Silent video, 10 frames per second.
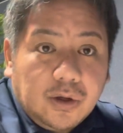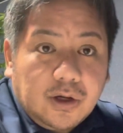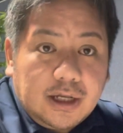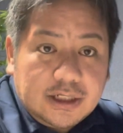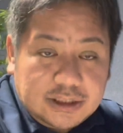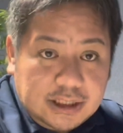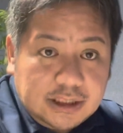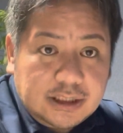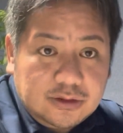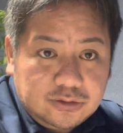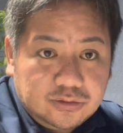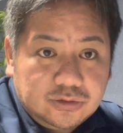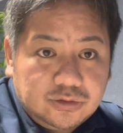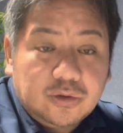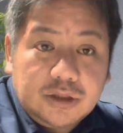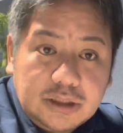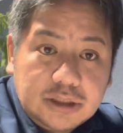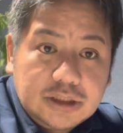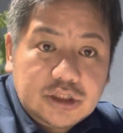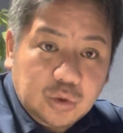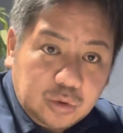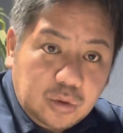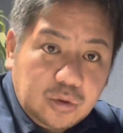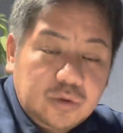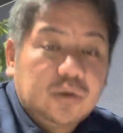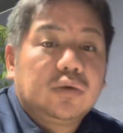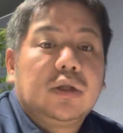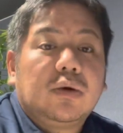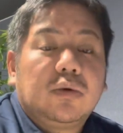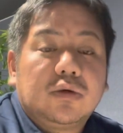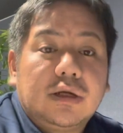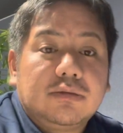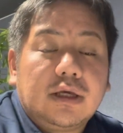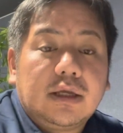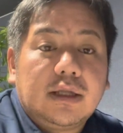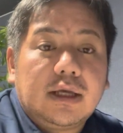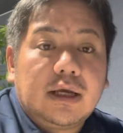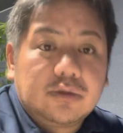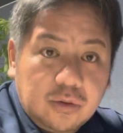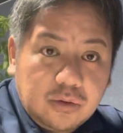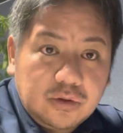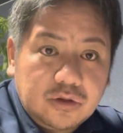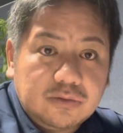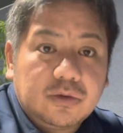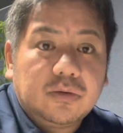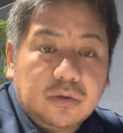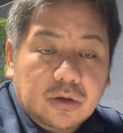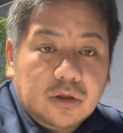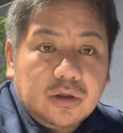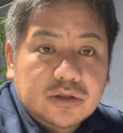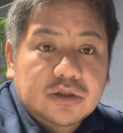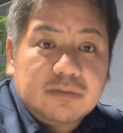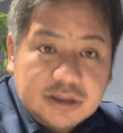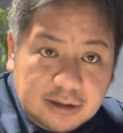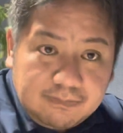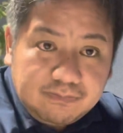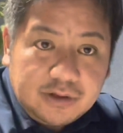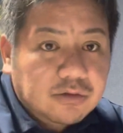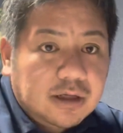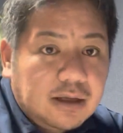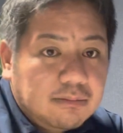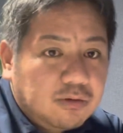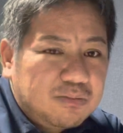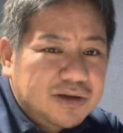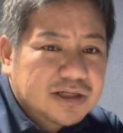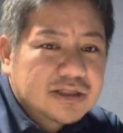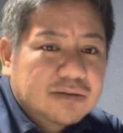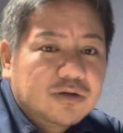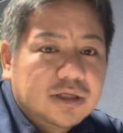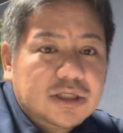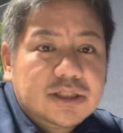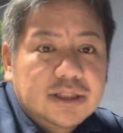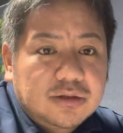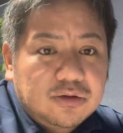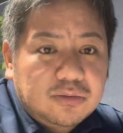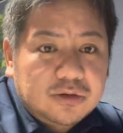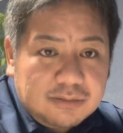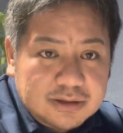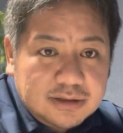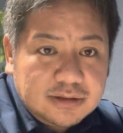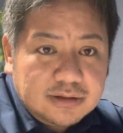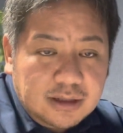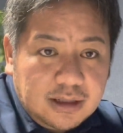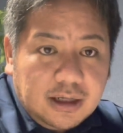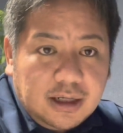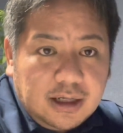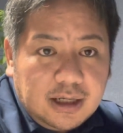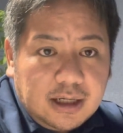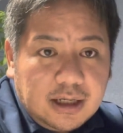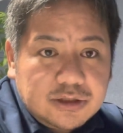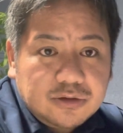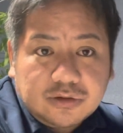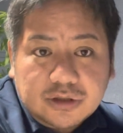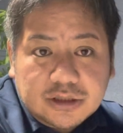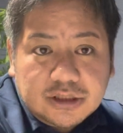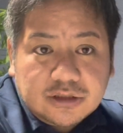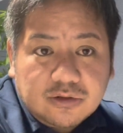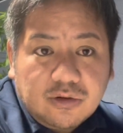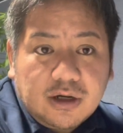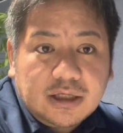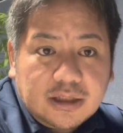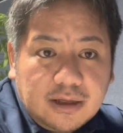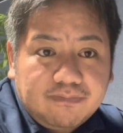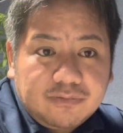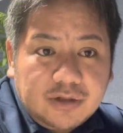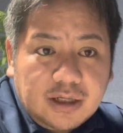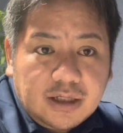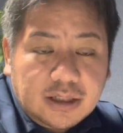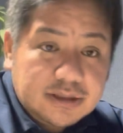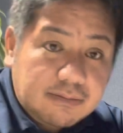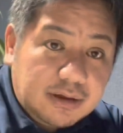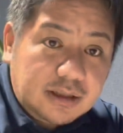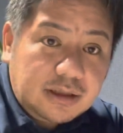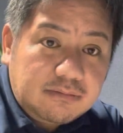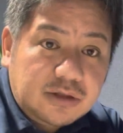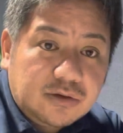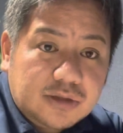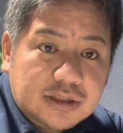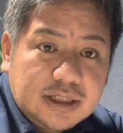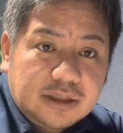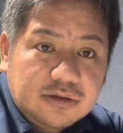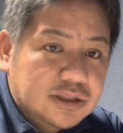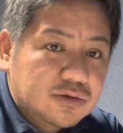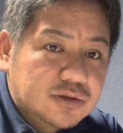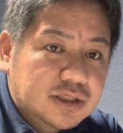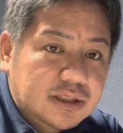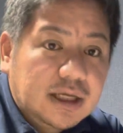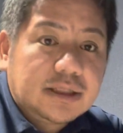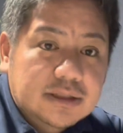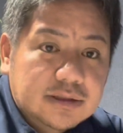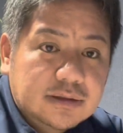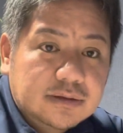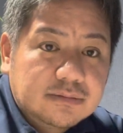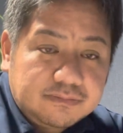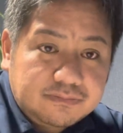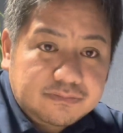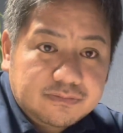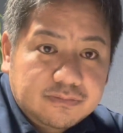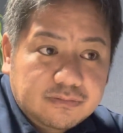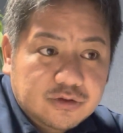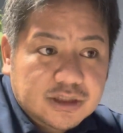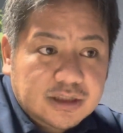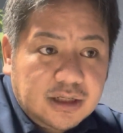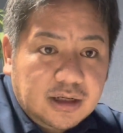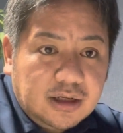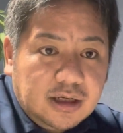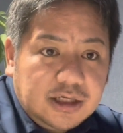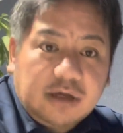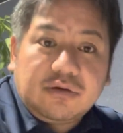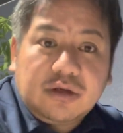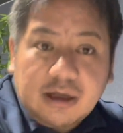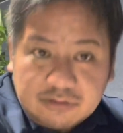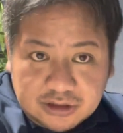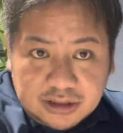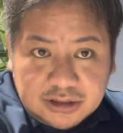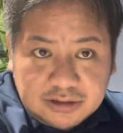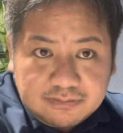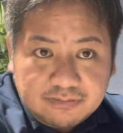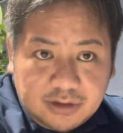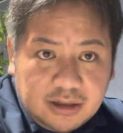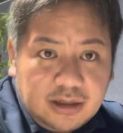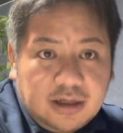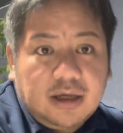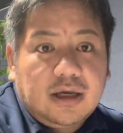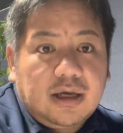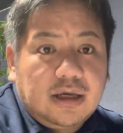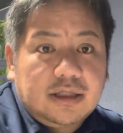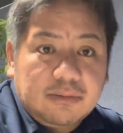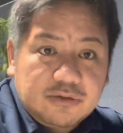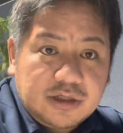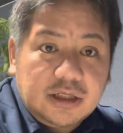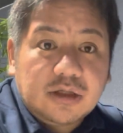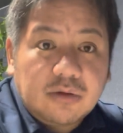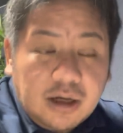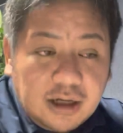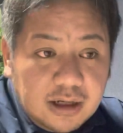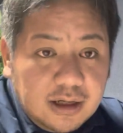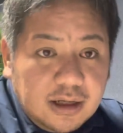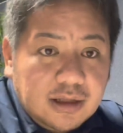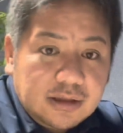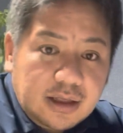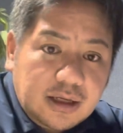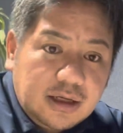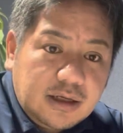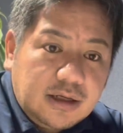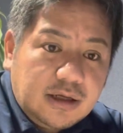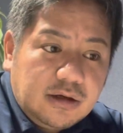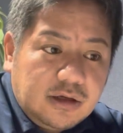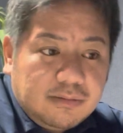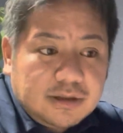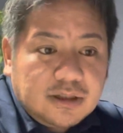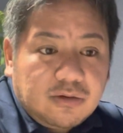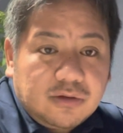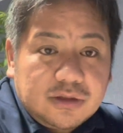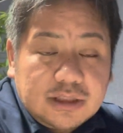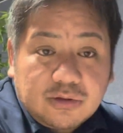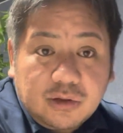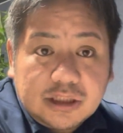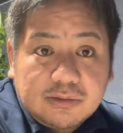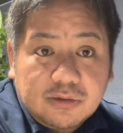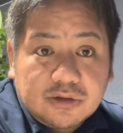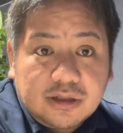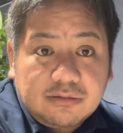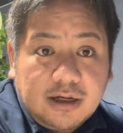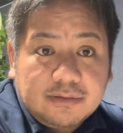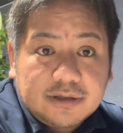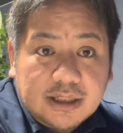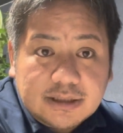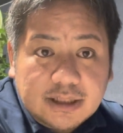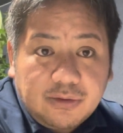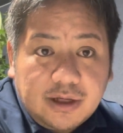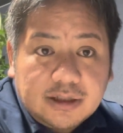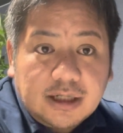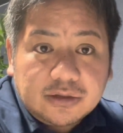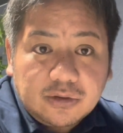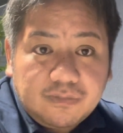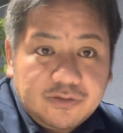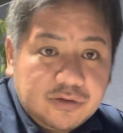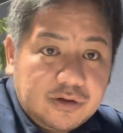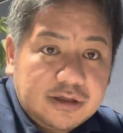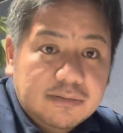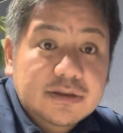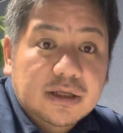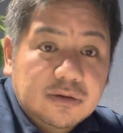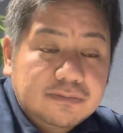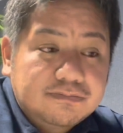話が聞けるようにしようということでこのクラブ経営大学というものを作りましたなのでね、もうめちゃくちゃ僕はニッチだと思ってます。ね、えー、1億人人口がいて、ね、1000万人見るようなサイトじゃ正直ないです。うん。もしかしたら100人かもしれないし、ね、えー、いても1000人とか、ね、今全国にじゃそういスポーツクラブが3500あると言われてますけど、